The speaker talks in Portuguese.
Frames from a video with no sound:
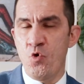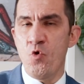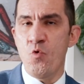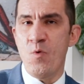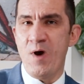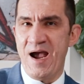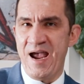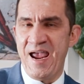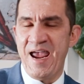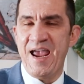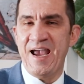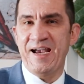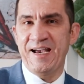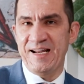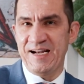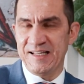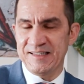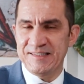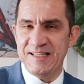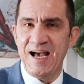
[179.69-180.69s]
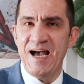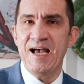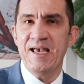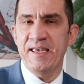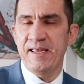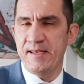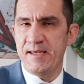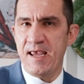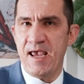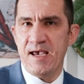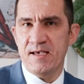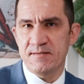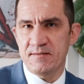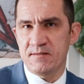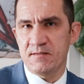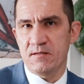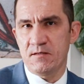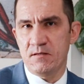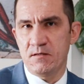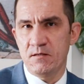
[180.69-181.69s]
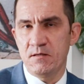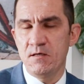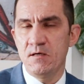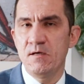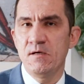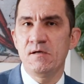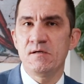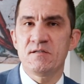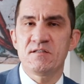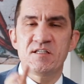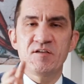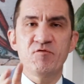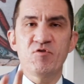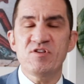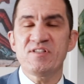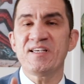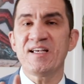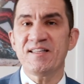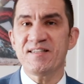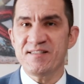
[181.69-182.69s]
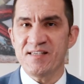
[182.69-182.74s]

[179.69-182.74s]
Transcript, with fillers: com a regra da ANS? Se você